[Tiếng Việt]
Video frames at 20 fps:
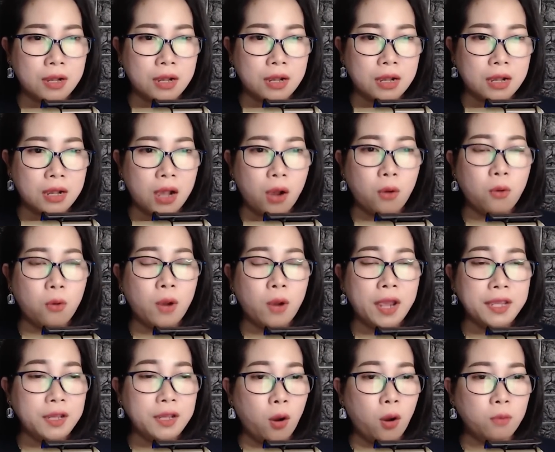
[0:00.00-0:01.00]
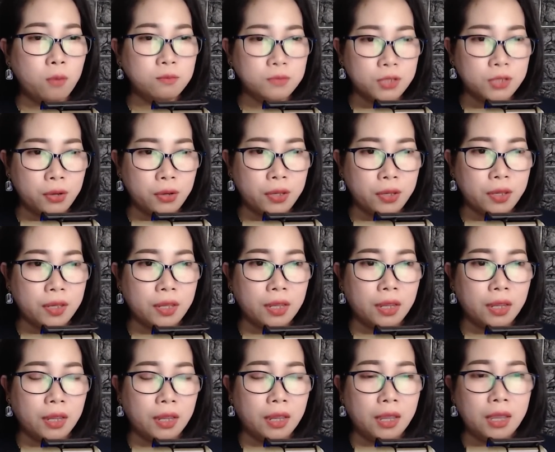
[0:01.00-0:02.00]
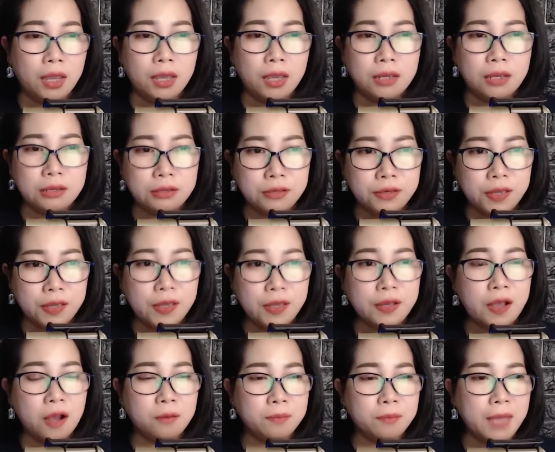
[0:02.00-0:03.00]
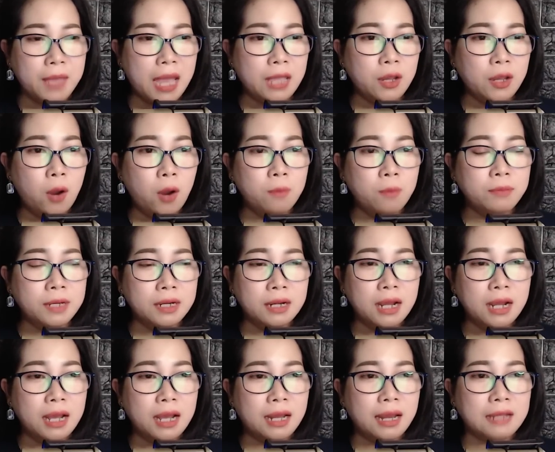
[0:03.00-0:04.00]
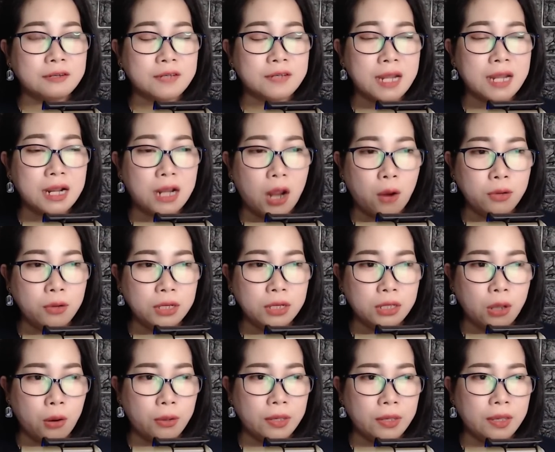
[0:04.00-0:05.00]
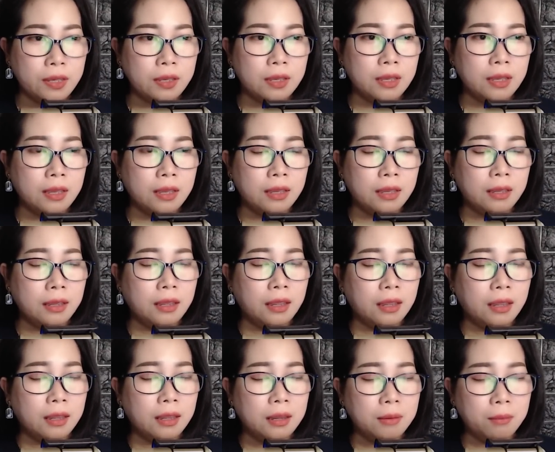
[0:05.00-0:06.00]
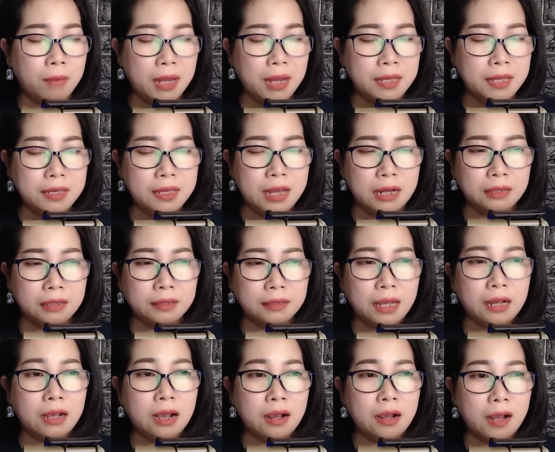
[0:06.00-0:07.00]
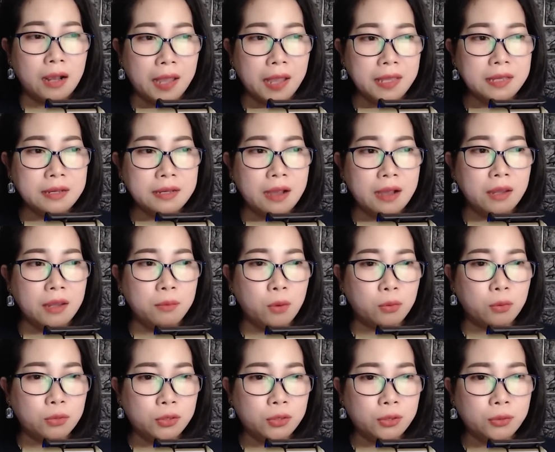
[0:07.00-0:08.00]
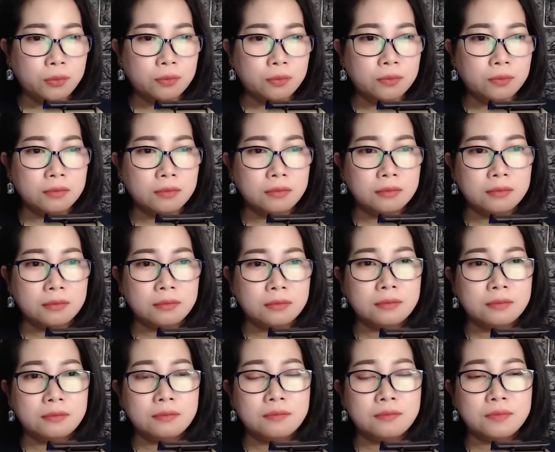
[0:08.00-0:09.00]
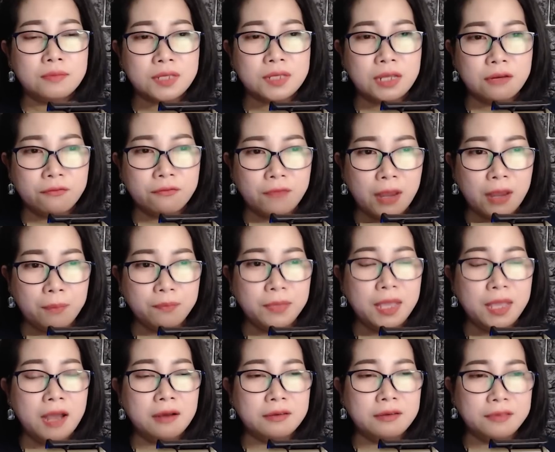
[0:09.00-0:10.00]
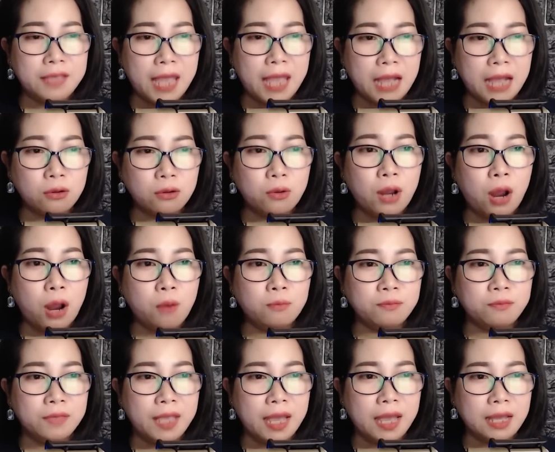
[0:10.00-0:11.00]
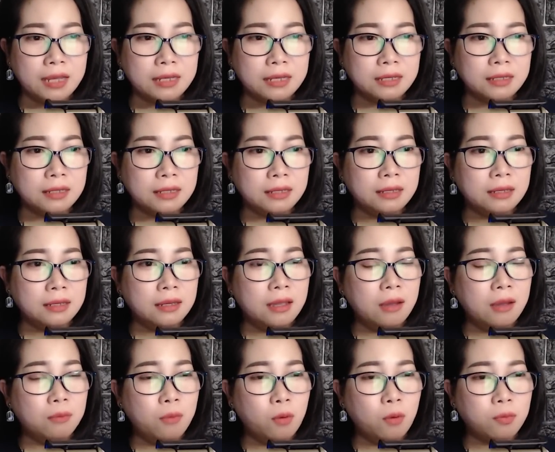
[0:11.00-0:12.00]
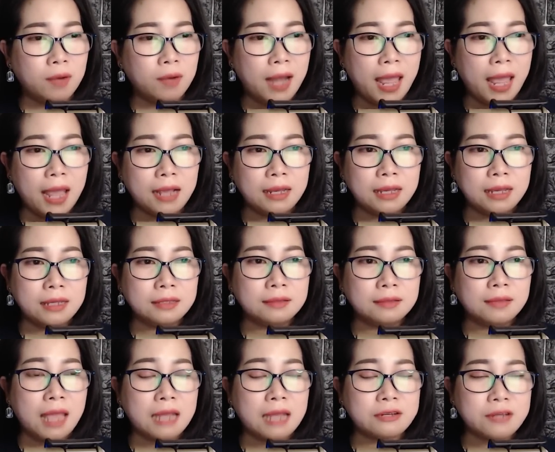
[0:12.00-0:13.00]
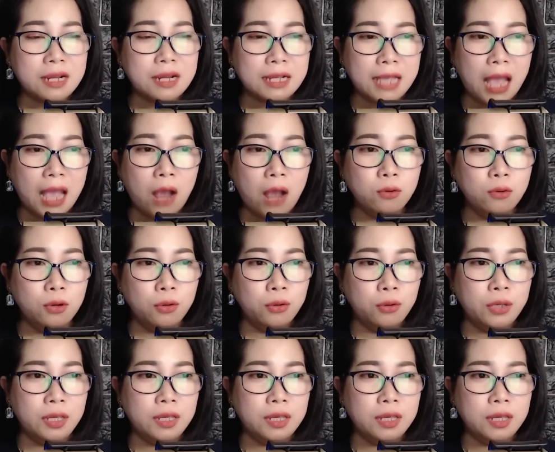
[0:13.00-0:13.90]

"Cậu ấy ổn rồi, chỉ cần vài hôm nữa là sẽ khỏi thôi. Bây giờ ta cần nghỉ ngơi một chút. Xin phép nhờ nhà của ông nha. Một lát ta sẽ cáo lui."